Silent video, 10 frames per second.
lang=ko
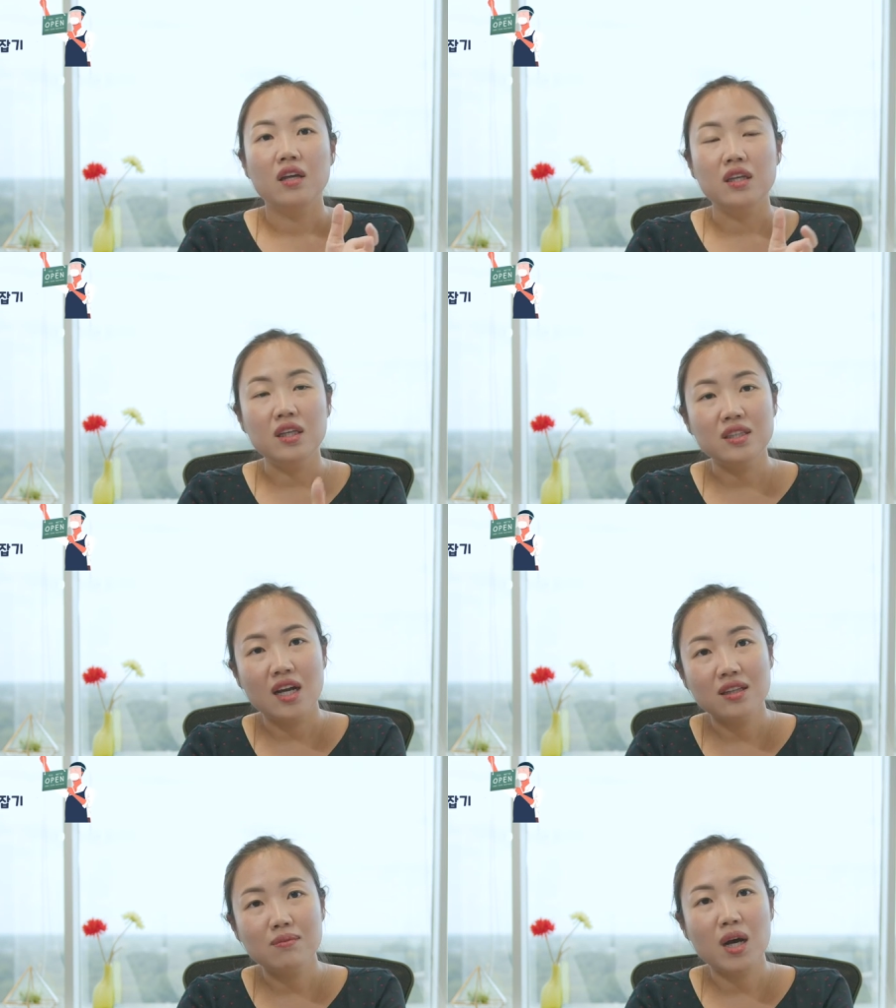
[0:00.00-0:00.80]
이
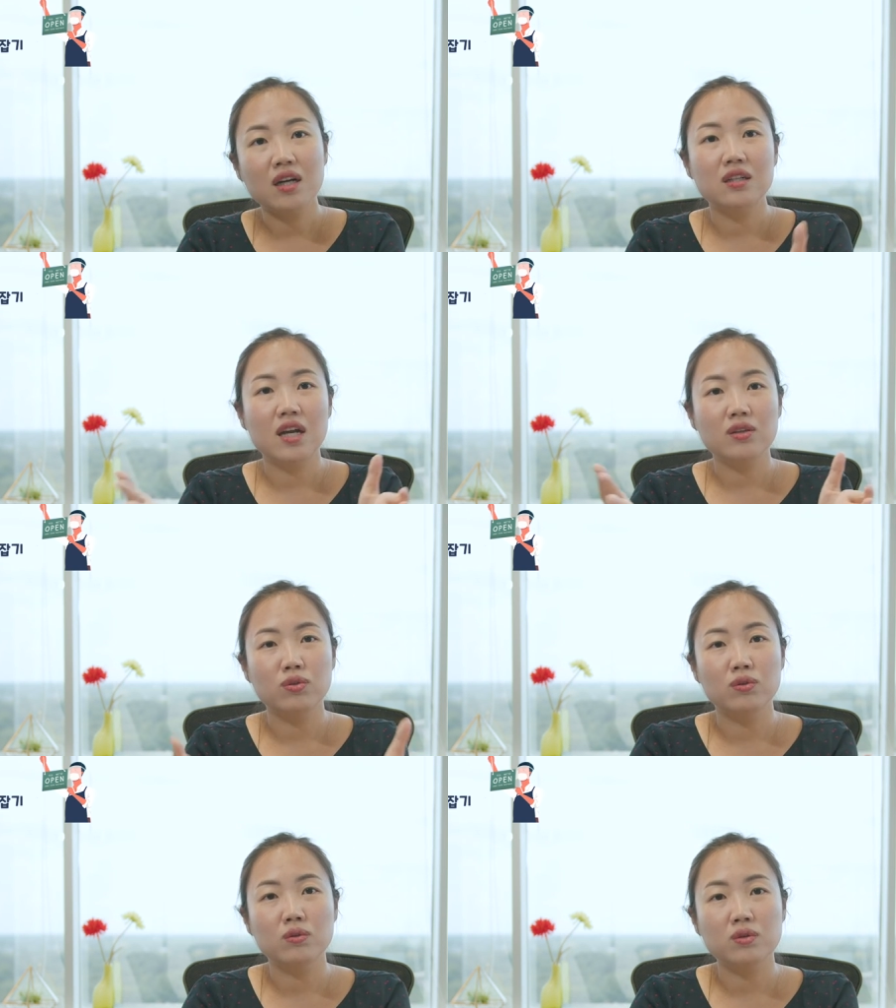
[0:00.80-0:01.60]
트레이드마크의
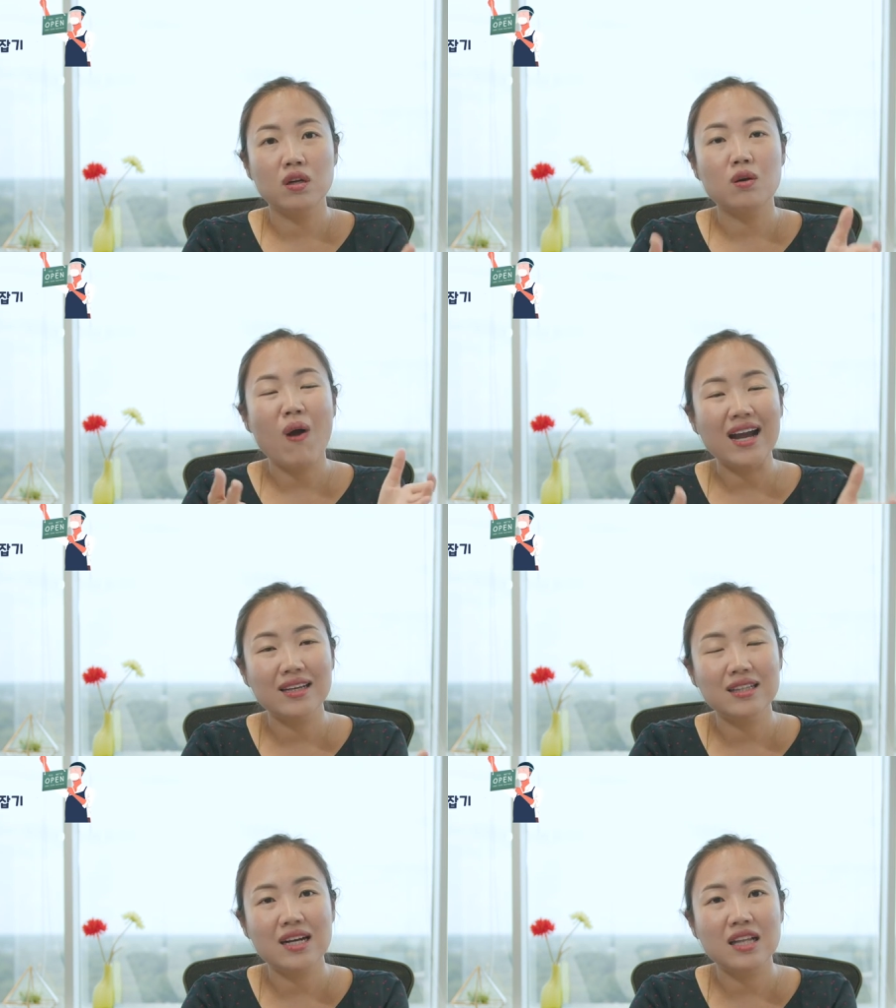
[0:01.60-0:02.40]
등록성을
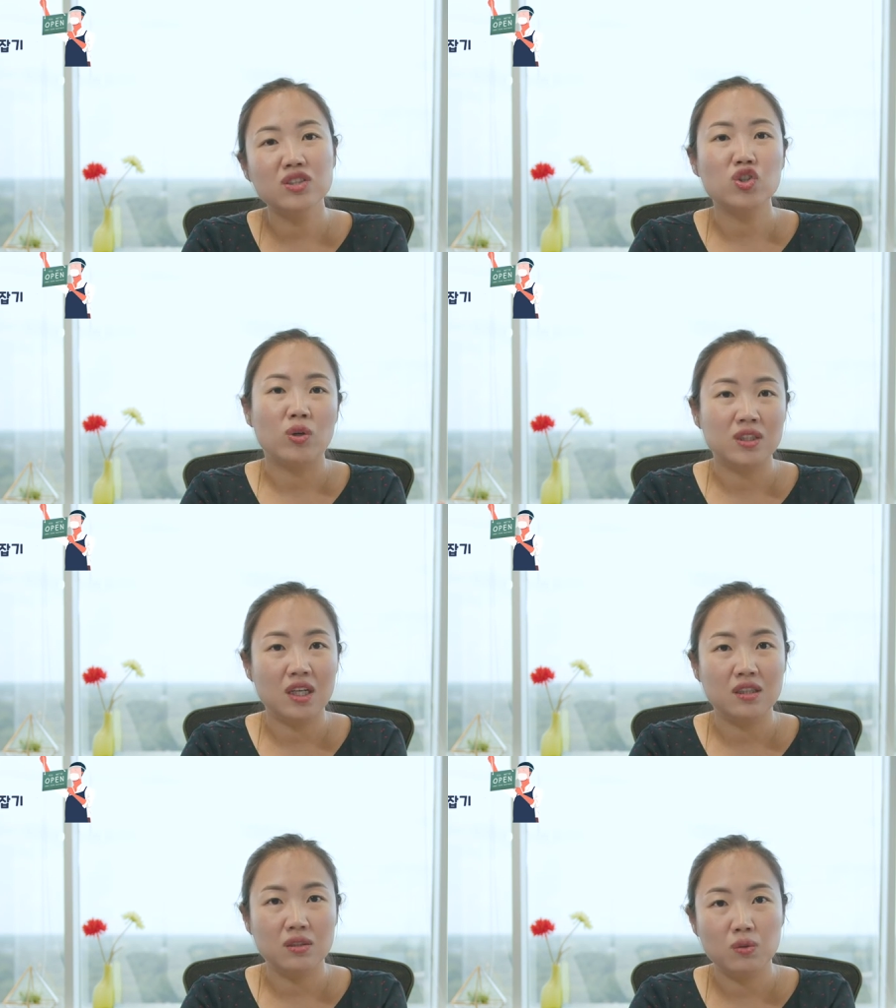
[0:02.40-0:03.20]
확인을 하는
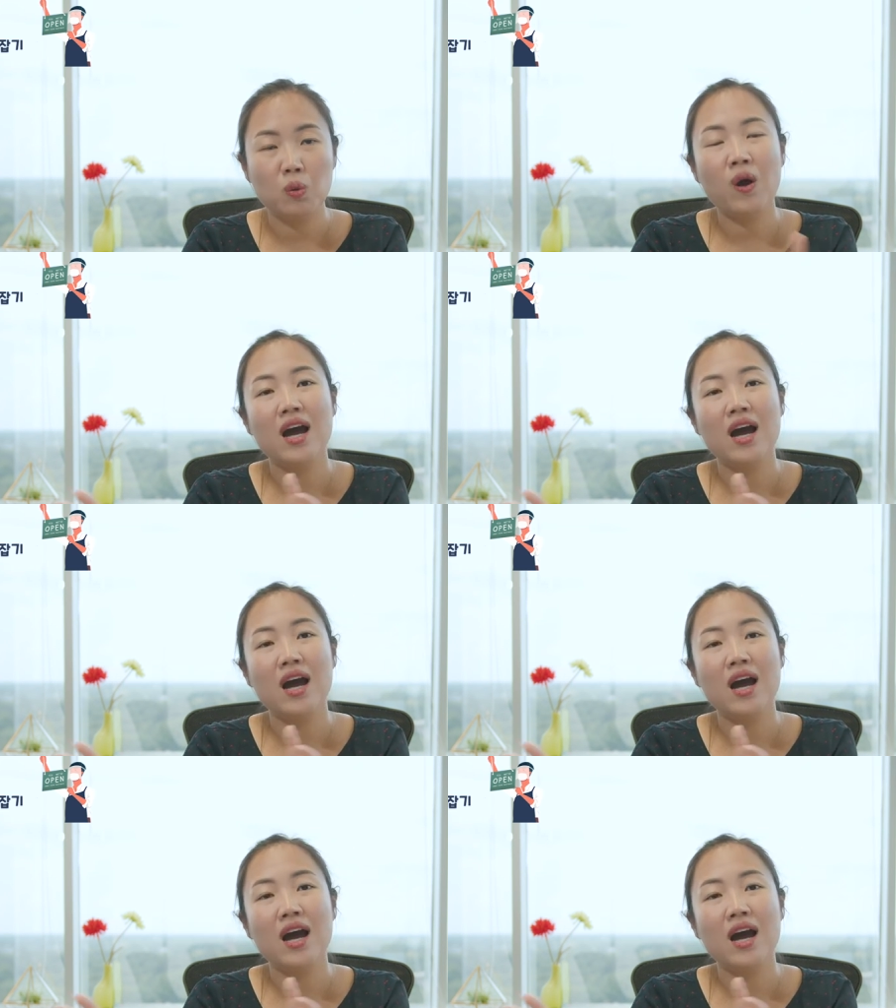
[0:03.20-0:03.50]
절차들도